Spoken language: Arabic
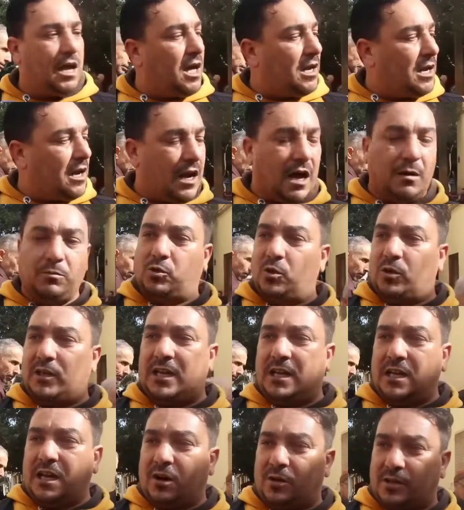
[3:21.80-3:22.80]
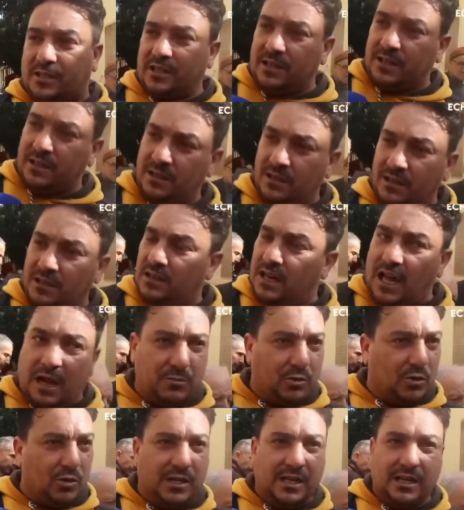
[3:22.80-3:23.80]
لا لا الحمد لله اختي
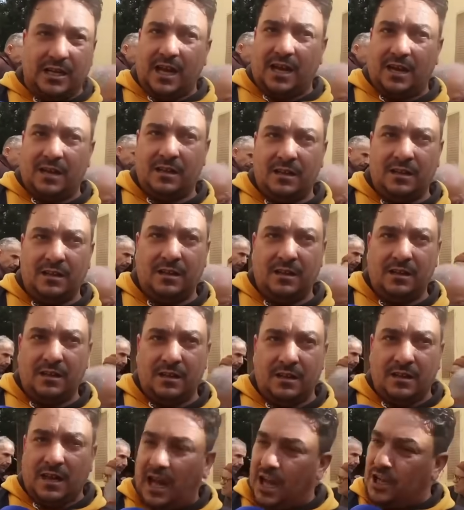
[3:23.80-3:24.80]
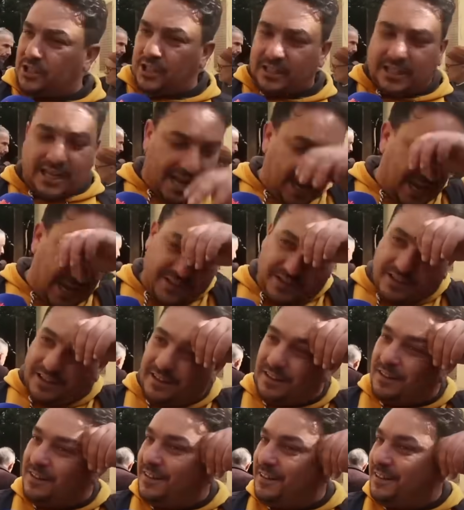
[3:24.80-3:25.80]
الحمد لله حاجة
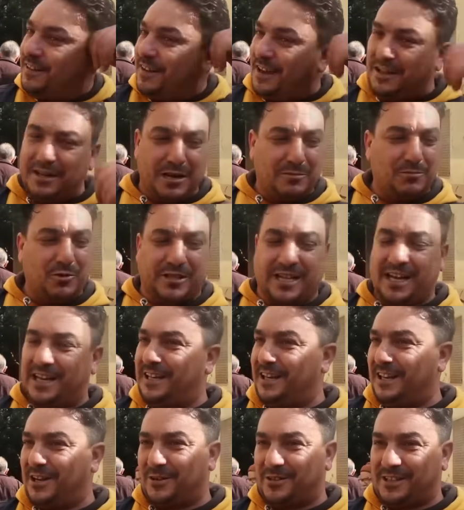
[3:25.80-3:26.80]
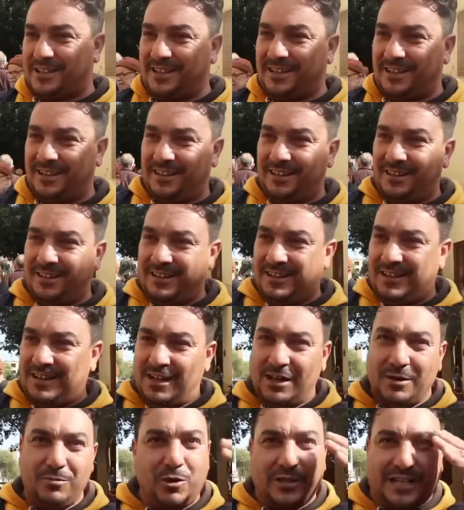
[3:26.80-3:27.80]
تحالي أنا نموت عليها أختي
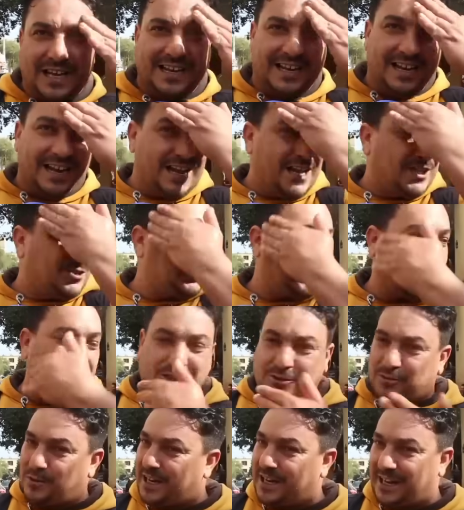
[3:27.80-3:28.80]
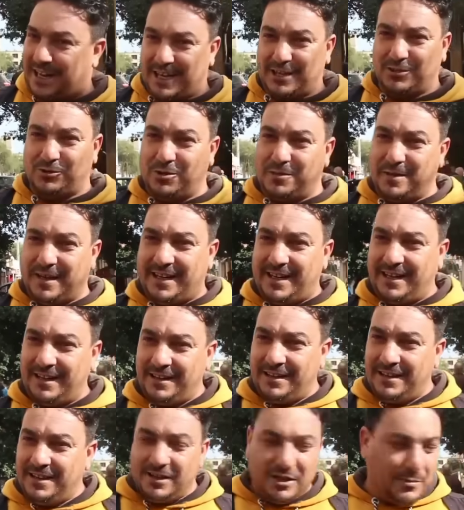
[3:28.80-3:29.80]
نموت على الحاجة تاع صوالح هذوما أنا
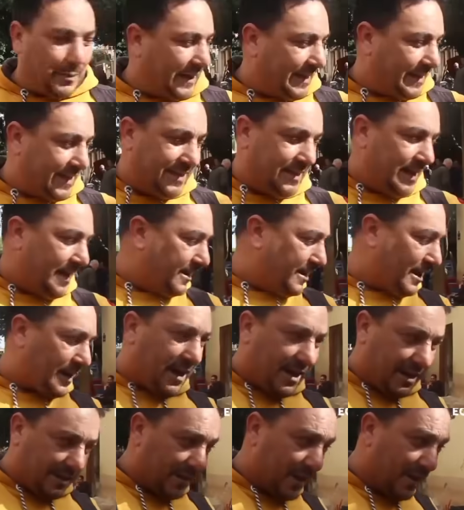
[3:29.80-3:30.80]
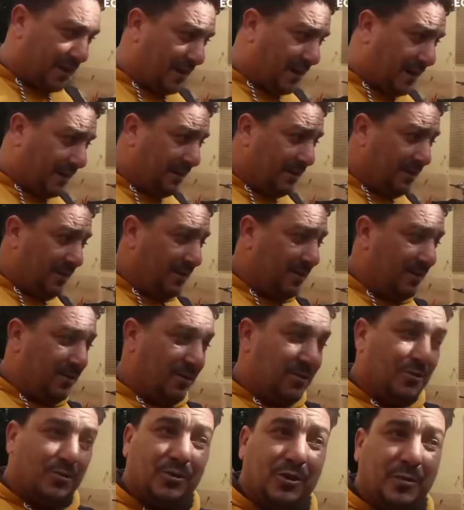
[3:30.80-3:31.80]
نبغي كي نعرق هكذايا
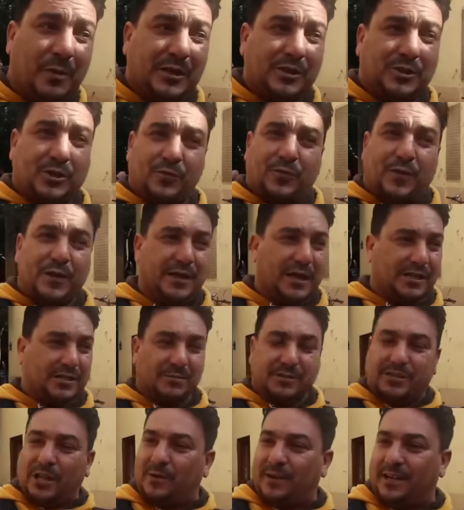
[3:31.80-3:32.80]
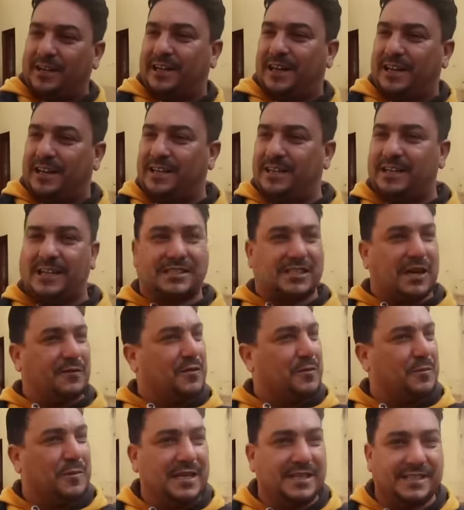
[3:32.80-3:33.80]
ونبغي نشوف الناس مدورين عليا
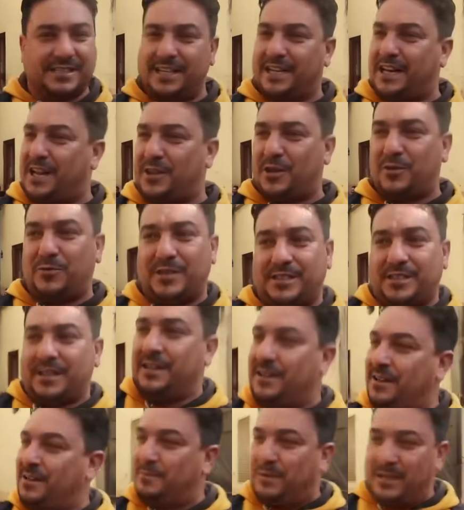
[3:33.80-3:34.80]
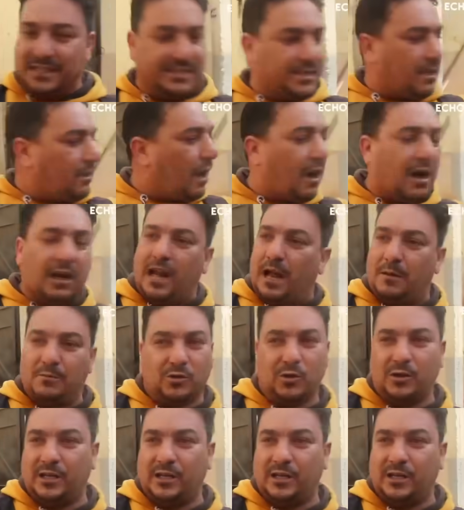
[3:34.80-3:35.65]
صافي بليزير هذا هو بليز... آه الحمد